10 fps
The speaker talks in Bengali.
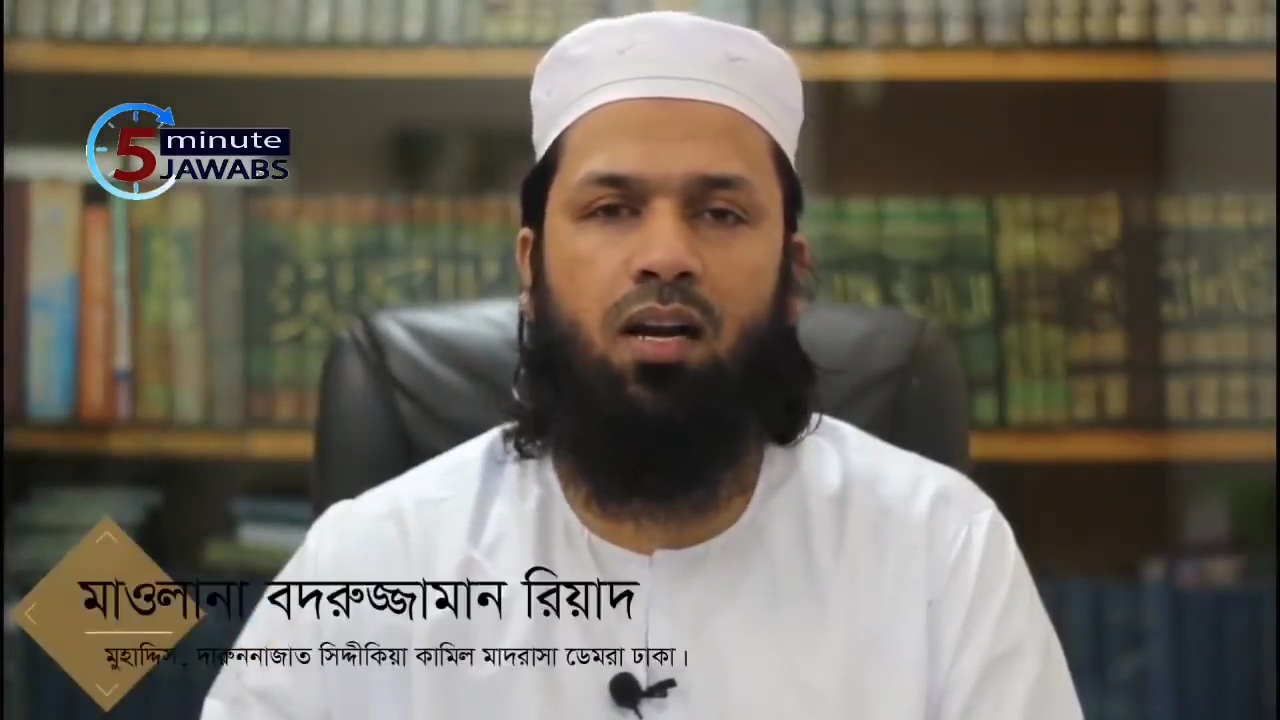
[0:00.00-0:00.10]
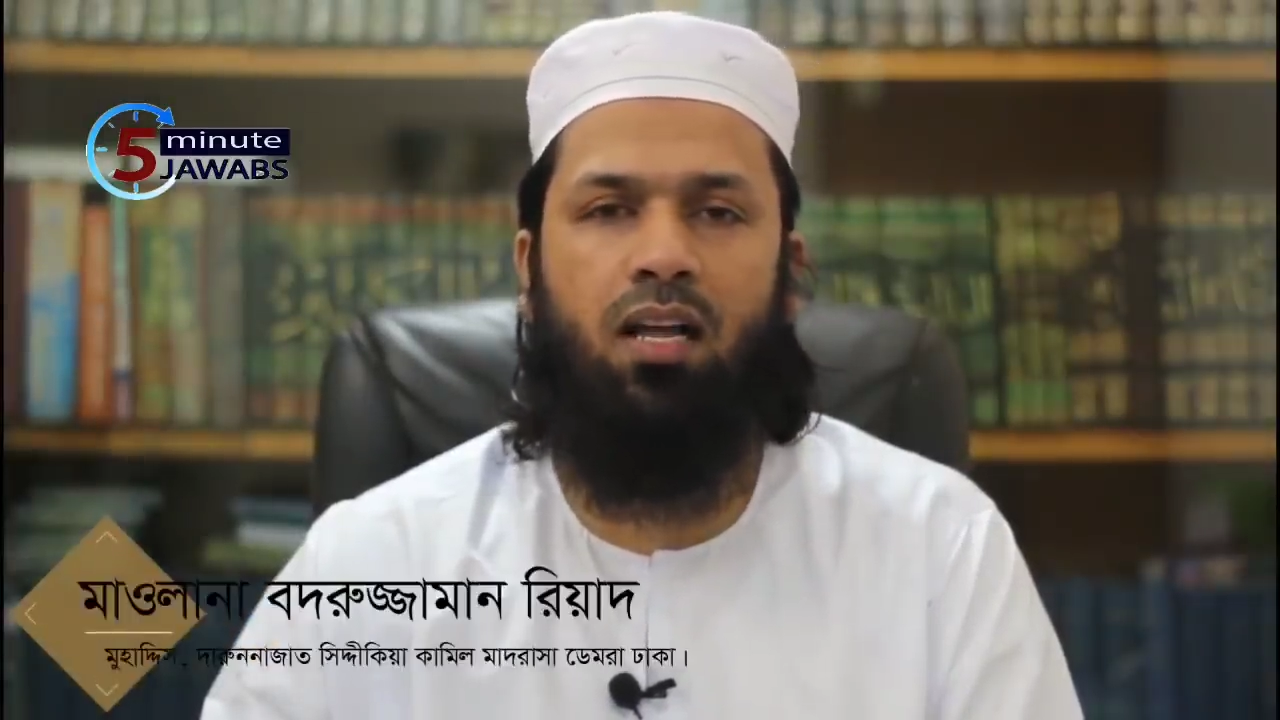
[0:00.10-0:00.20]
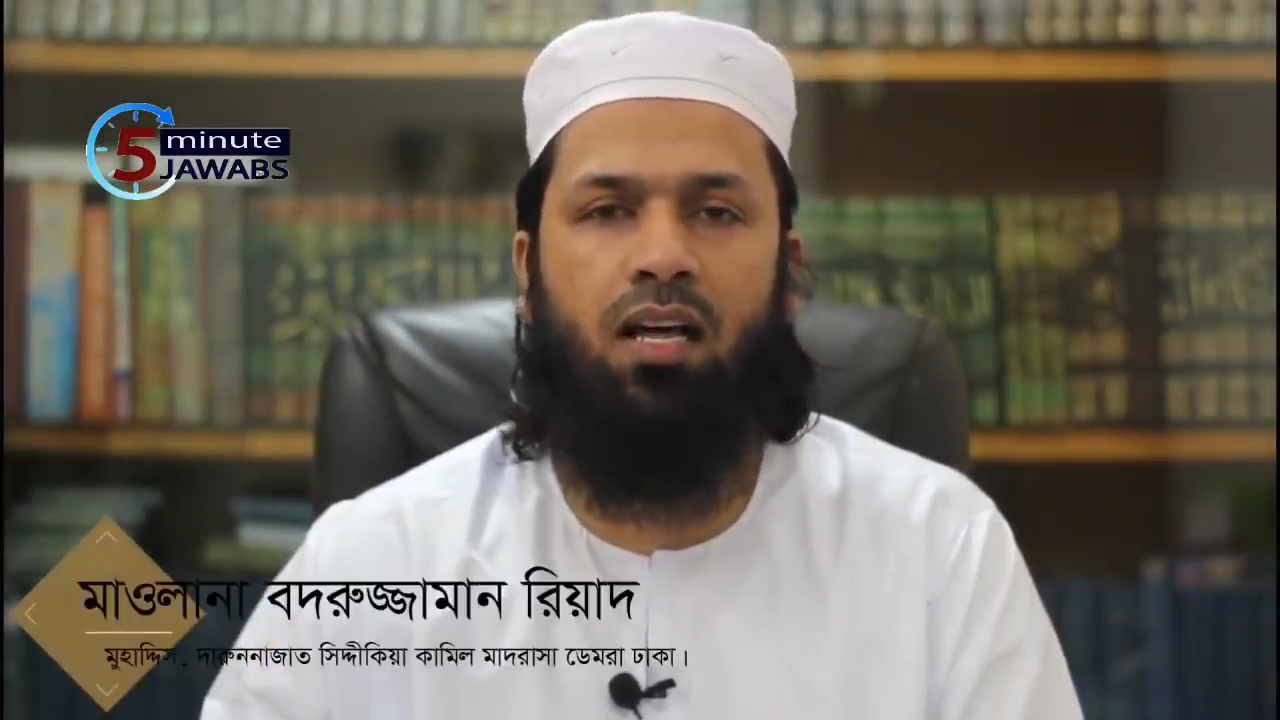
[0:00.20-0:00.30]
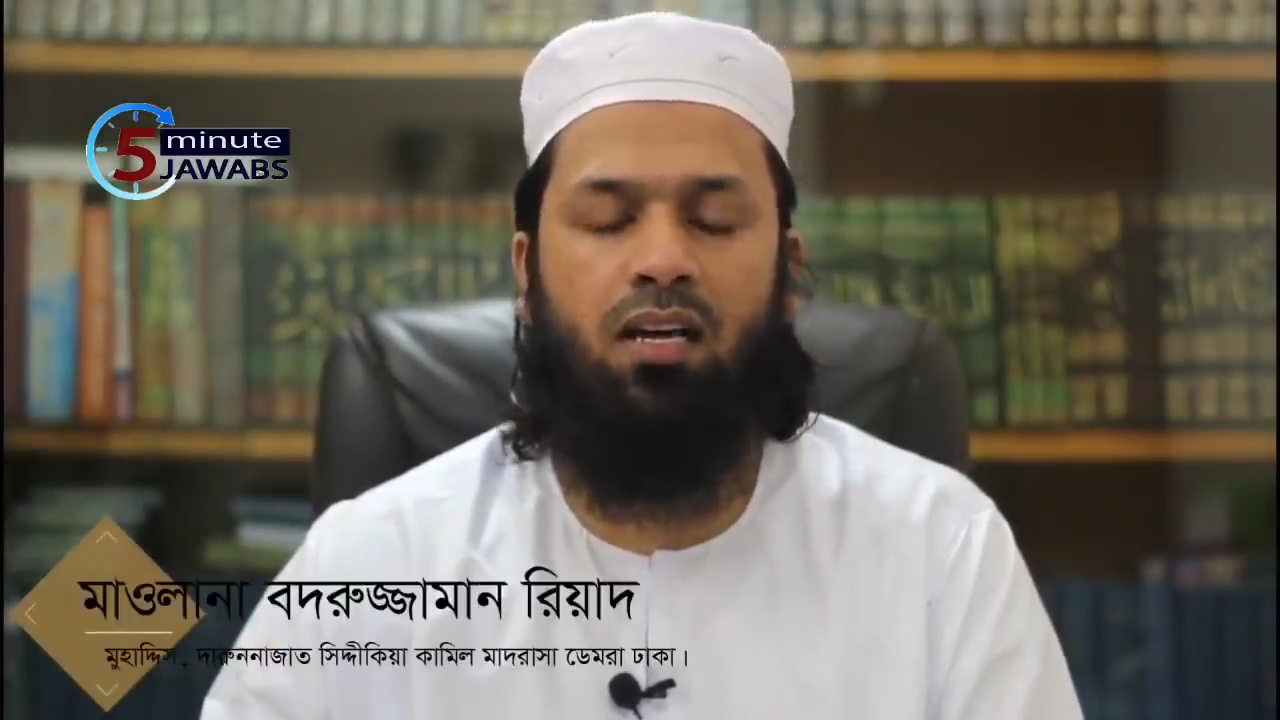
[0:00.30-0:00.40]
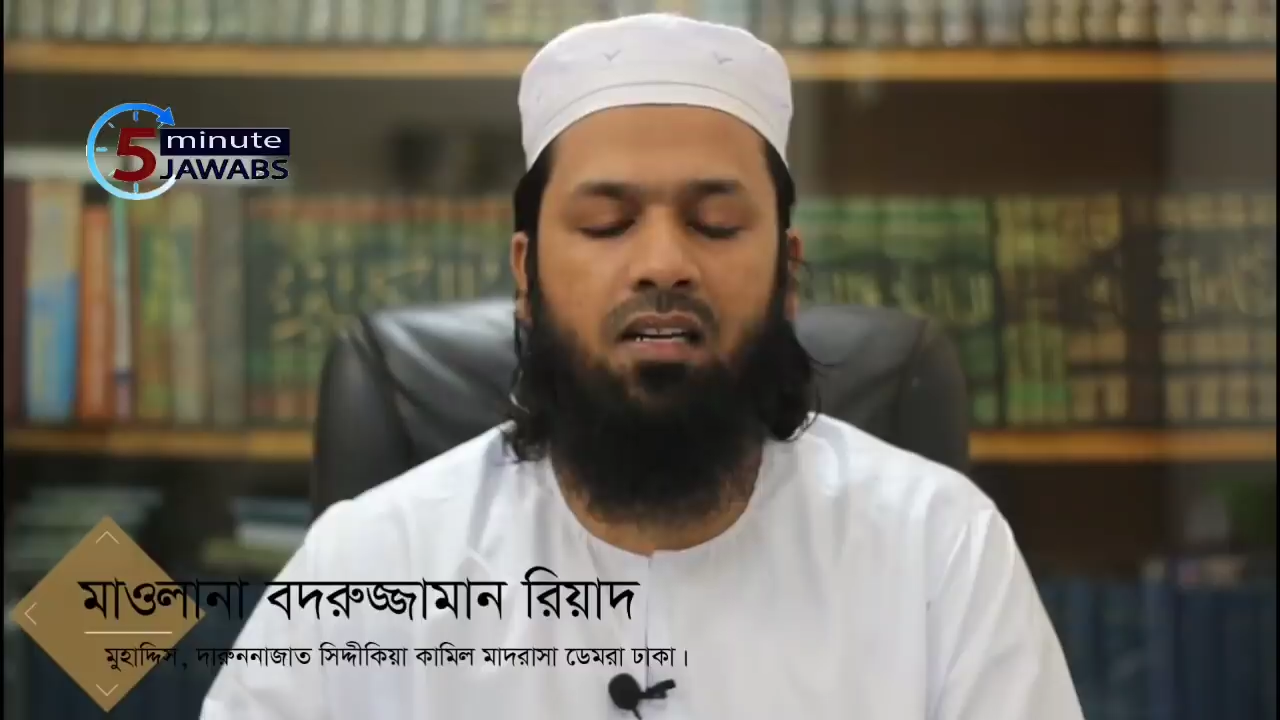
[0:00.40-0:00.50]

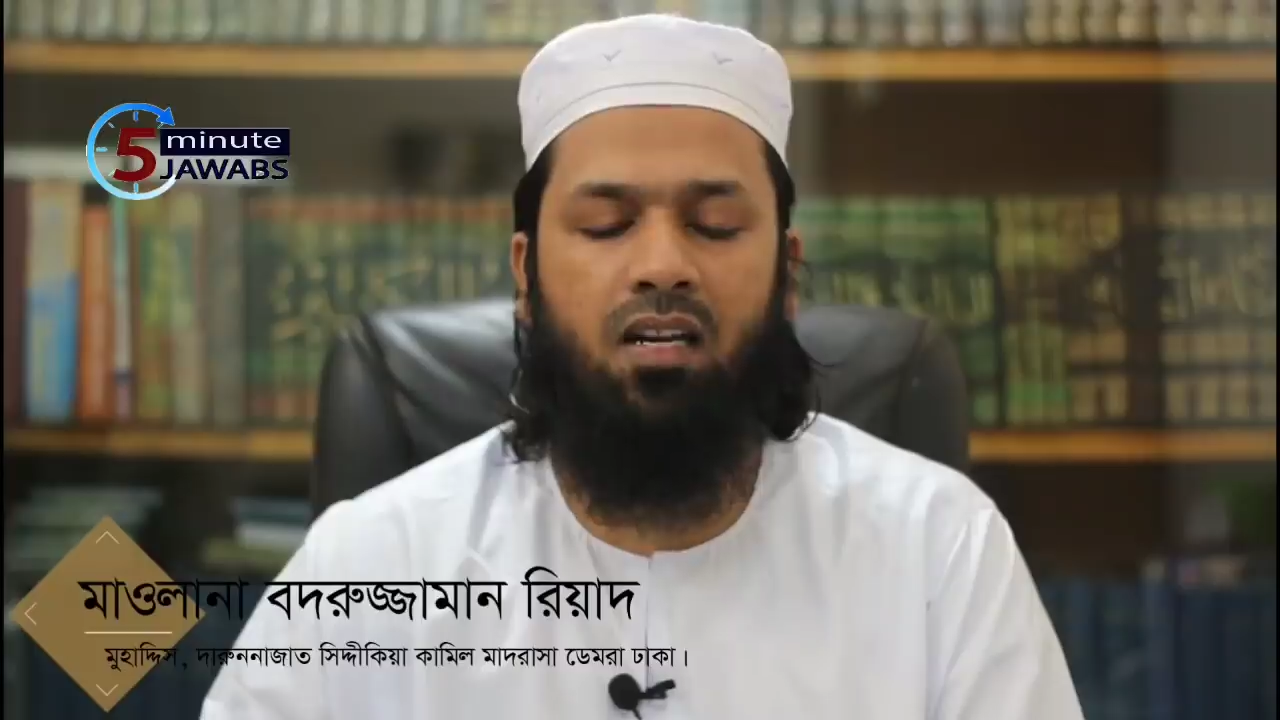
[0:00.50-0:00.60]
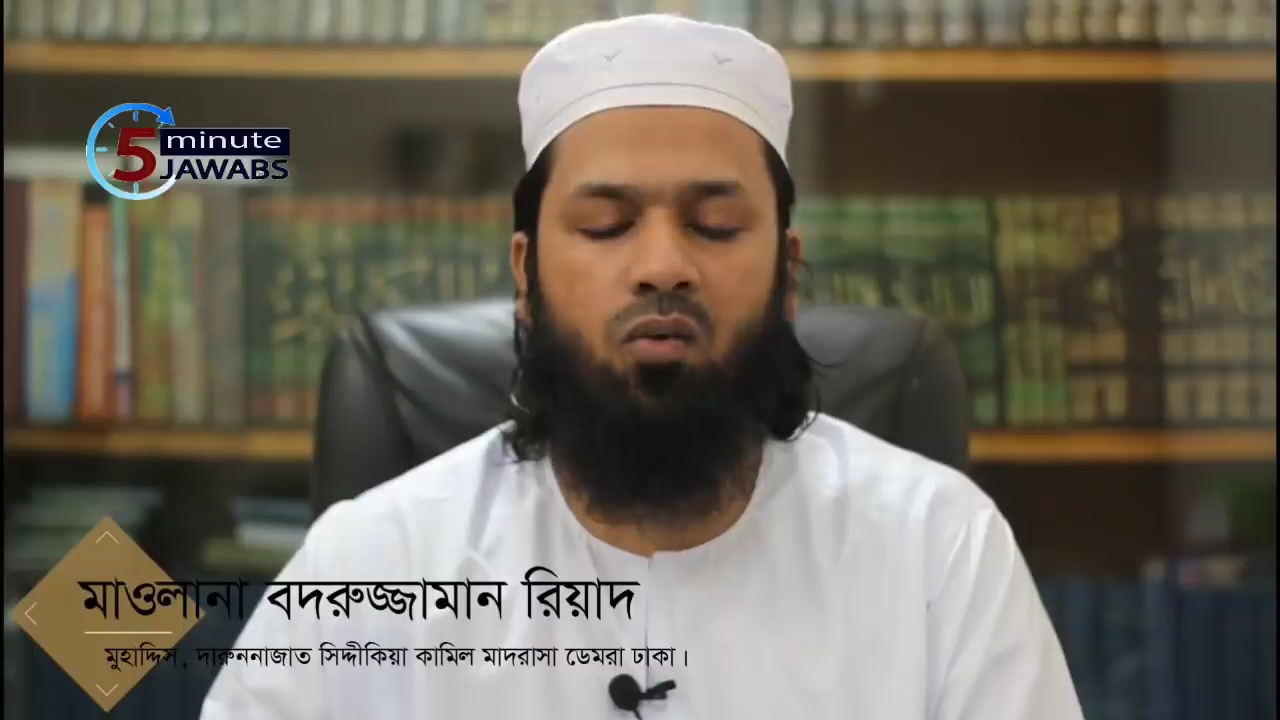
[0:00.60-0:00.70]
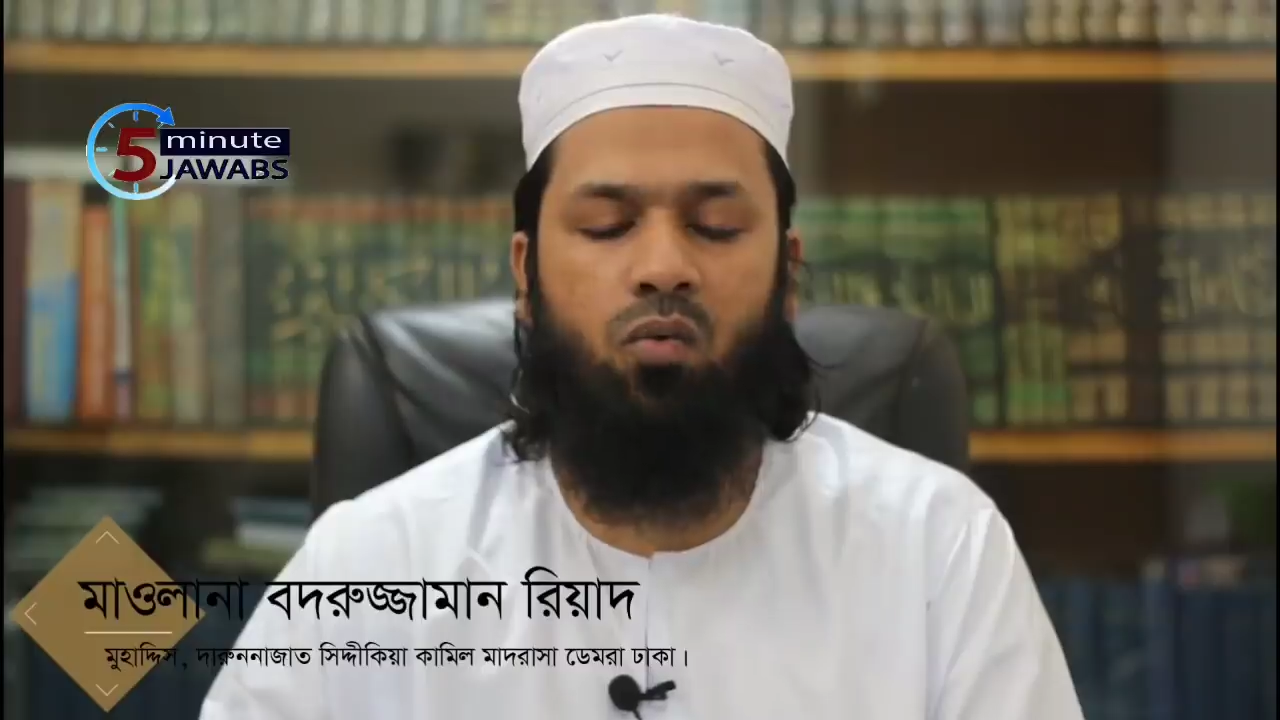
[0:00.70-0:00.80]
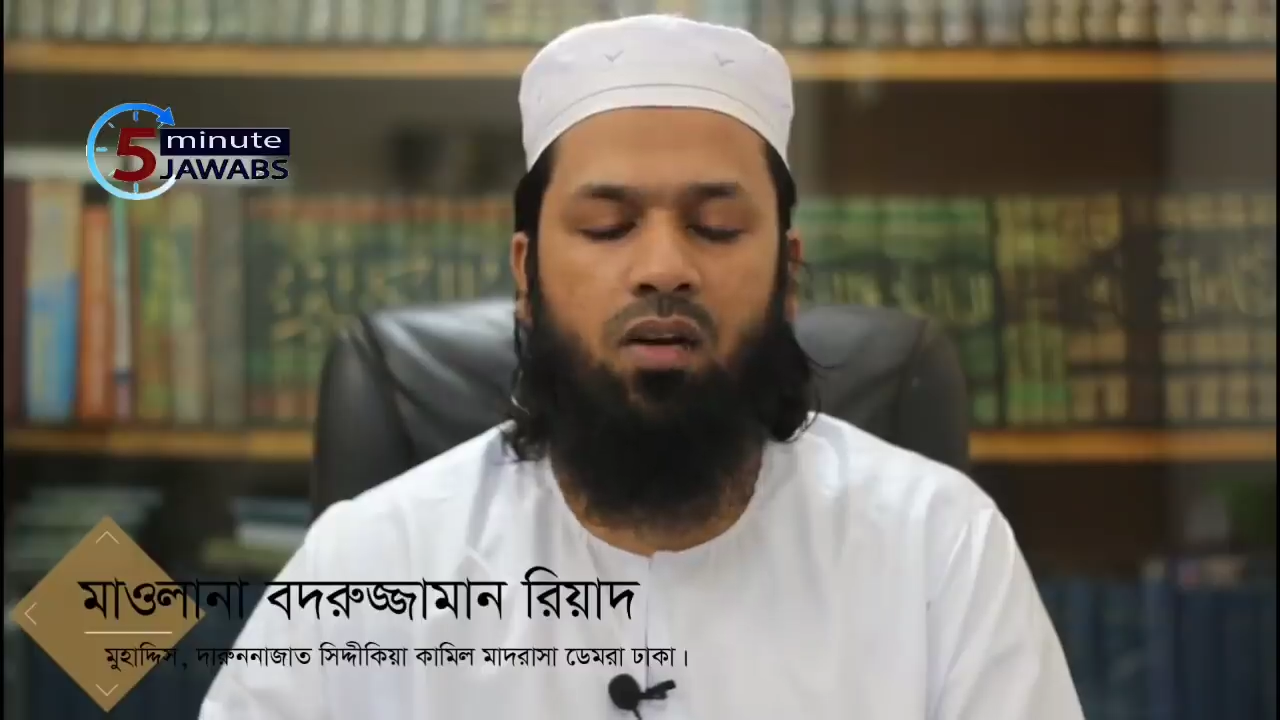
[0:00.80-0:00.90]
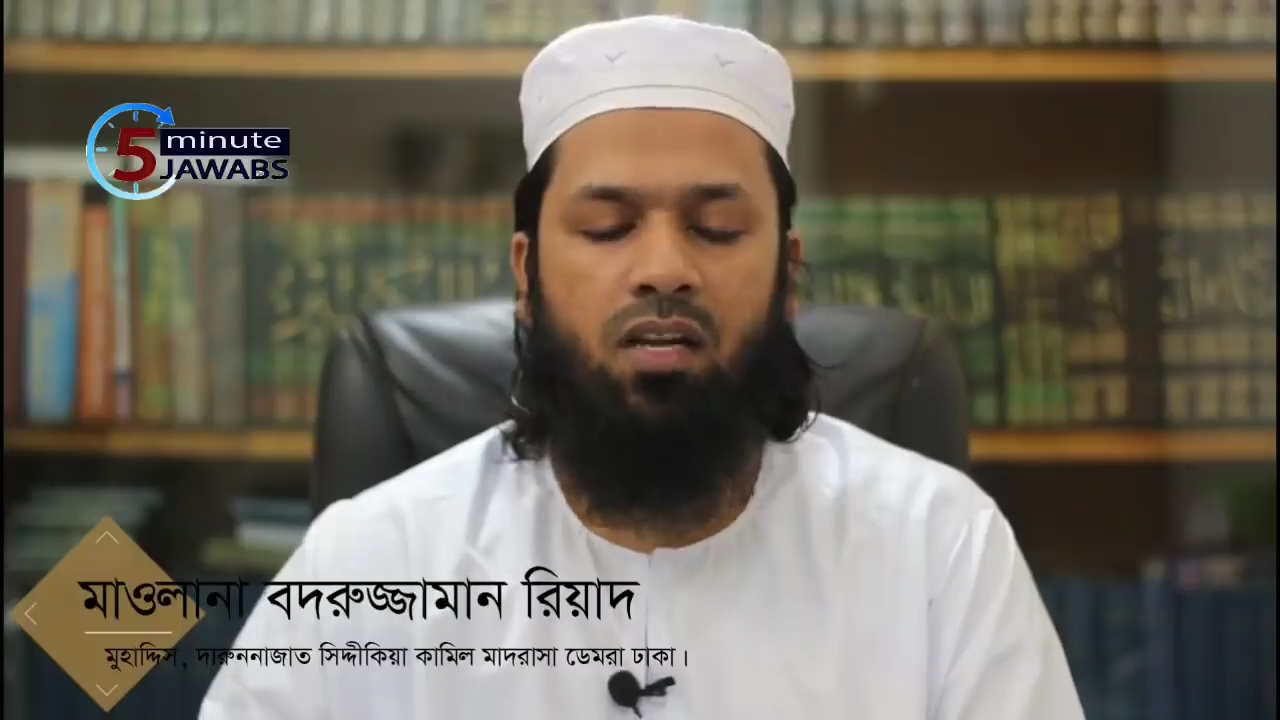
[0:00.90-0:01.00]
আলা আন্নাহু